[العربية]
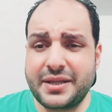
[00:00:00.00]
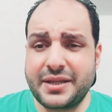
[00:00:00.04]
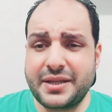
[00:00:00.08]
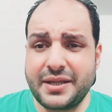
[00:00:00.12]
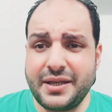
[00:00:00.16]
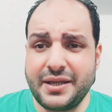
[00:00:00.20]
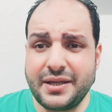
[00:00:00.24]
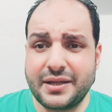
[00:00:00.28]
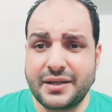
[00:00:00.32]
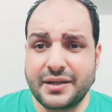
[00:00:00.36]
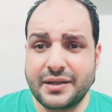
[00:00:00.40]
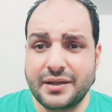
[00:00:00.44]

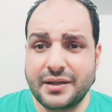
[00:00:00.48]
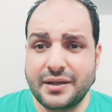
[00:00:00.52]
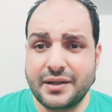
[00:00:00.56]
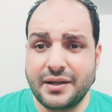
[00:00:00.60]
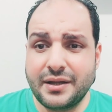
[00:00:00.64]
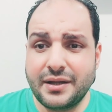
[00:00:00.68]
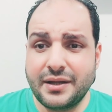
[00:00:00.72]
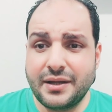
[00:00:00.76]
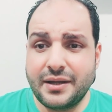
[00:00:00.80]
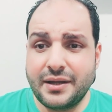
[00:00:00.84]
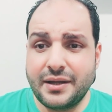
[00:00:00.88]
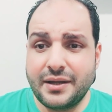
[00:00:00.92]
ايه
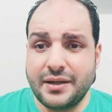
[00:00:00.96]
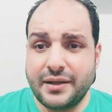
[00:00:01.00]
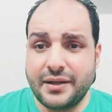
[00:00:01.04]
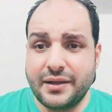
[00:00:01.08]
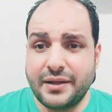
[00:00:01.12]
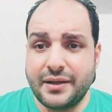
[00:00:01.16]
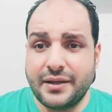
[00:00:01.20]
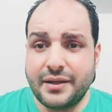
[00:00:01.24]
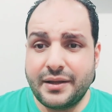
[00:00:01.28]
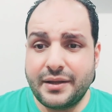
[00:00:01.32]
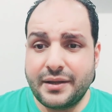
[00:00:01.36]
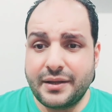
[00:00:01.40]

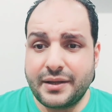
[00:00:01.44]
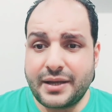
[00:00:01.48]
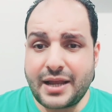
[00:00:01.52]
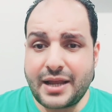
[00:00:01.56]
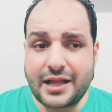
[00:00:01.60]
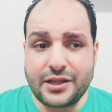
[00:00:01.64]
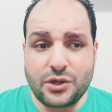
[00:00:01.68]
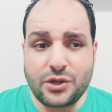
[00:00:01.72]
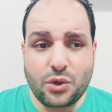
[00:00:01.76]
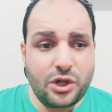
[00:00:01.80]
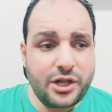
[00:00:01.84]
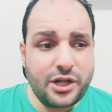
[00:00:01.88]

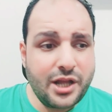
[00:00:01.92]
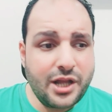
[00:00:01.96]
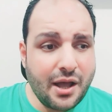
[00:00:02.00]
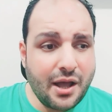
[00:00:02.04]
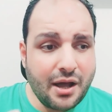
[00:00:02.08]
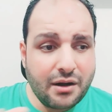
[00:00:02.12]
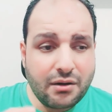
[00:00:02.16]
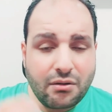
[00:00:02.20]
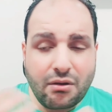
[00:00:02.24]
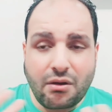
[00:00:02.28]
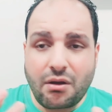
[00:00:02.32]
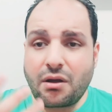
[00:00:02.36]
يعني قول لي
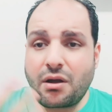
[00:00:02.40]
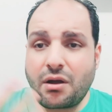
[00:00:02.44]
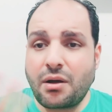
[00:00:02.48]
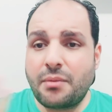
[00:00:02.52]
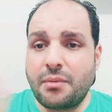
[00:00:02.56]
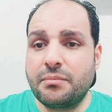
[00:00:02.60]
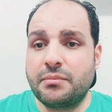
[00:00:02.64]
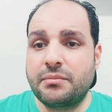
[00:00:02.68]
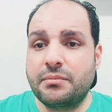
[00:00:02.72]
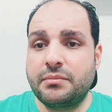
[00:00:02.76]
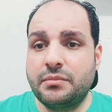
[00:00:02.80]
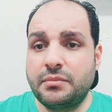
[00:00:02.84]

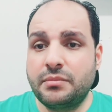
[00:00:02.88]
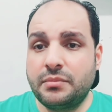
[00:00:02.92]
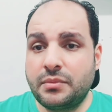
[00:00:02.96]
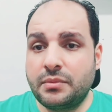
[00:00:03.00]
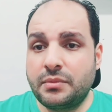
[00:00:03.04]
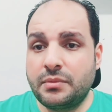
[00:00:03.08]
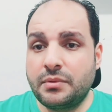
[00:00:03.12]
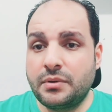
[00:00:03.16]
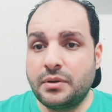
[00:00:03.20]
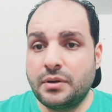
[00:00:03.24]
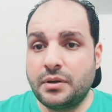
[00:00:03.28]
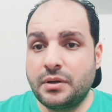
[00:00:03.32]
ارقام
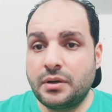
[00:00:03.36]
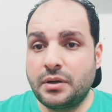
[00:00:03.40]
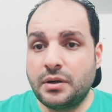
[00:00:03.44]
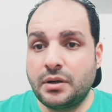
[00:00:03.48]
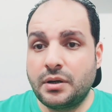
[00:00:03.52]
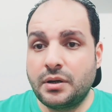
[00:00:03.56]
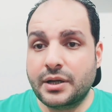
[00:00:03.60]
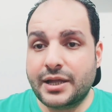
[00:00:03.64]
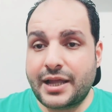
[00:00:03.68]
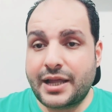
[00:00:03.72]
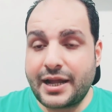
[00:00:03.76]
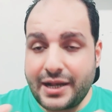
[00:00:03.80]

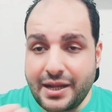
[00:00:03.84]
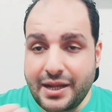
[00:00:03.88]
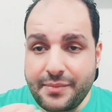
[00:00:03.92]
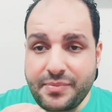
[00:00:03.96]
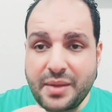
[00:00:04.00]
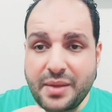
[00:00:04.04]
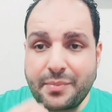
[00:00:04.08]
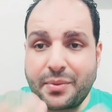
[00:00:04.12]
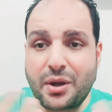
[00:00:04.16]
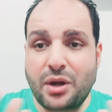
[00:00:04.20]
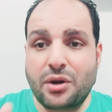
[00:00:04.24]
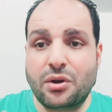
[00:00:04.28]

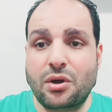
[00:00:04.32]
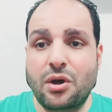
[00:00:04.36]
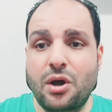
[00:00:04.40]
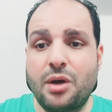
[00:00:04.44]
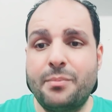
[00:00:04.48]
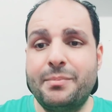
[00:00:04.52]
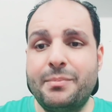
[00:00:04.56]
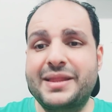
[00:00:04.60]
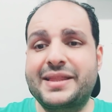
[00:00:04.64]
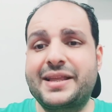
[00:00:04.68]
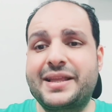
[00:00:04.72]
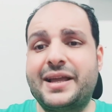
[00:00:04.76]
كلمني
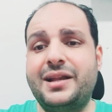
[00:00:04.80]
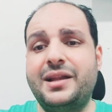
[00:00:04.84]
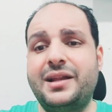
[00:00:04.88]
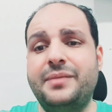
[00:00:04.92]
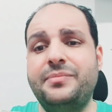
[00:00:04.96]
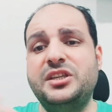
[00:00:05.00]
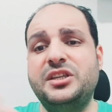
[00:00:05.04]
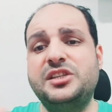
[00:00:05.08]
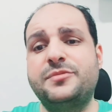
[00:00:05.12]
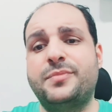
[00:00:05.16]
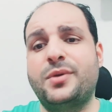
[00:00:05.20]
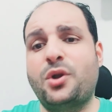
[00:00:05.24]
بارقام ما
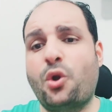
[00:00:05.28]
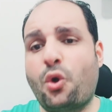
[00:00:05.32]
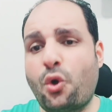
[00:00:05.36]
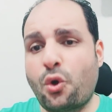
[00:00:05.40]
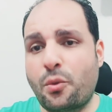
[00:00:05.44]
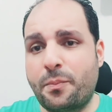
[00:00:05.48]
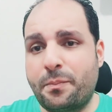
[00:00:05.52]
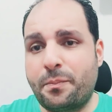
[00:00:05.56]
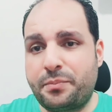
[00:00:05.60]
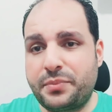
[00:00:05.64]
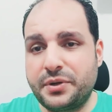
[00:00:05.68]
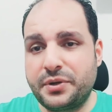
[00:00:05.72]
تكلمنيش
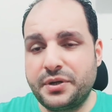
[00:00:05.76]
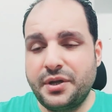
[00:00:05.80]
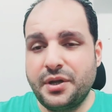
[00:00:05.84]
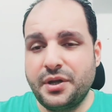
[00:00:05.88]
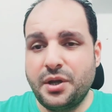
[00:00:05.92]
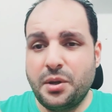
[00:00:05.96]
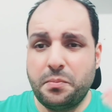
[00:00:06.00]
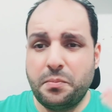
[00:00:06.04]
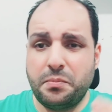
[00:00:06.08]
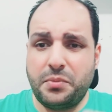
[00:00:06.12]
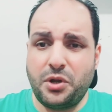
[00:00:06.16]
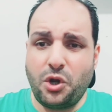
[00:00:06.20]
بالحب
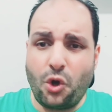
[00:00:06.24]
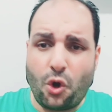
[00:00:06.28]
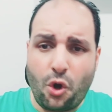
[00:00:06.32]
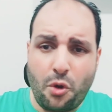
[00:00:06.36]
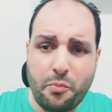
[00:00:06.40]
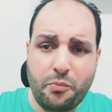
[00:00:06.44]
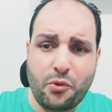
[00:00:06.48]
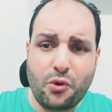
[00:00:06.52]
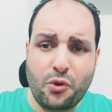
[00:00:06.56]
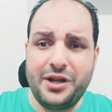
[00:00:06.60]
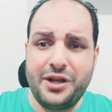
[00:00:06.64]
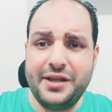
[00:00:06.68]

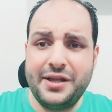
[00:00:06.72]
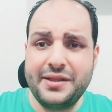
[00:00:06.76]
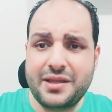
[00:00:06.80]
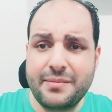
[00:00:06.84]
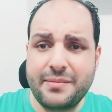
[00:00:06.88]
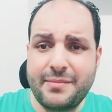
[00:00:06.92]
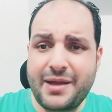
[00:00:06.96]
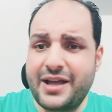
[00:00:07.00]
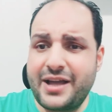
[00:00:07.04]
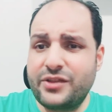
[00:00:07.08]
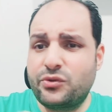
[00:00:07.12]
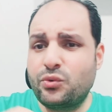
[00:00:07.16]
بالحب
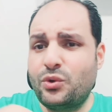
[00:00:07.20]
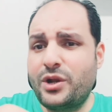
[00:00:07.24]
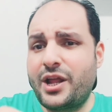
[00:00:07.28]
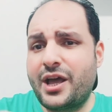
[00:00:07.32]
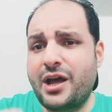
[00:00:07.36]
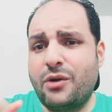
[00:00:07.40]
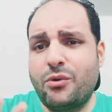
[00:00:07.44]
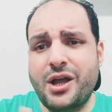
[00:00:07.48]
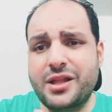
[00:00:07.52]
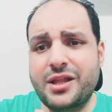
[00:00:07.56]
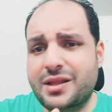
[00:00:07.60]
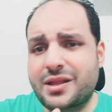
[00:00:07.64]
والانتماءات
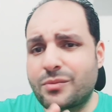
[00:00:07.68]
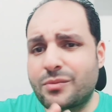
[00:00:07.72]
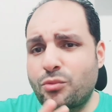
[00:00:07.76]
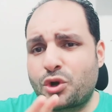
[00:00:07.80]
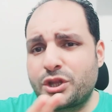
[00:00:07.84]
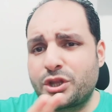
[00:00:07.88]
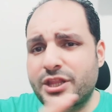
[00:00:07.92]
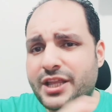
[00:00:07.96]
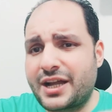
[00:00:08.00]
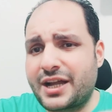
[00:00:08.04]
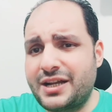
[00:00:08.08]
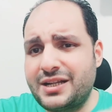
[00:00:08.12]
والاهواء انت
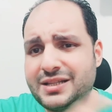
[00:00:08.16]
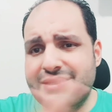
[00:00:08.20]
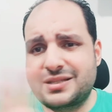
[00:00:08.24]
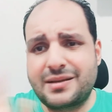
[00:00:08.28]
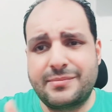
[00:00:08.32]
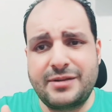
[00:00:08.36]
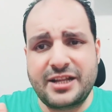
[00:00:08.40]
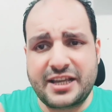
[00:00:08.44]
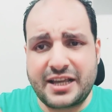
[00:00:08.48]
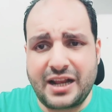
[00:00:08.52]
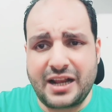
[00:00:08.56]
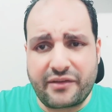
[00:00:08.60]
ممكن تخلي
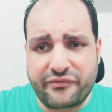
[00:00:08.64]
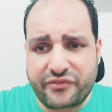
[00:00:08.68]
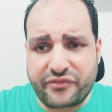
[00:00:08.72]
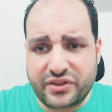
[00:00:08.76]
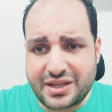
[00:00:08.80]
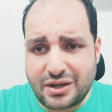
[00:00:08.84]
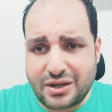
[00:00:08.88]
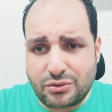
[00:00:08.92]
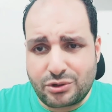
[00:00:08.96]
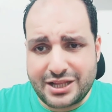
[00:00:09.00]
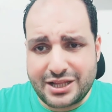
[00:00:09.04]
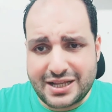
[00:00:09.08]
الزمالك يلعب في
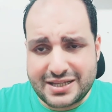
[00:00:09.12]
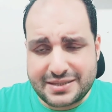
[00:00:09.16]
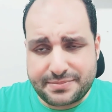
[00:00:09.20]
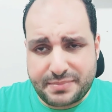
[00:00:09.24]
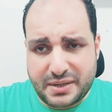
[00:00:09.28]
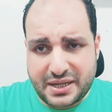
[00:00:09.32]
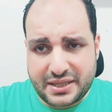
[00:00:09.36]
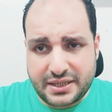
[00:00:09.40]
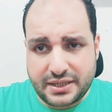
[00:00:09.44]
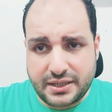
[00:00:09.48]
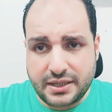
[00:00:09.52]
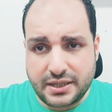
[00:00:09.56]
الدوري الاسباني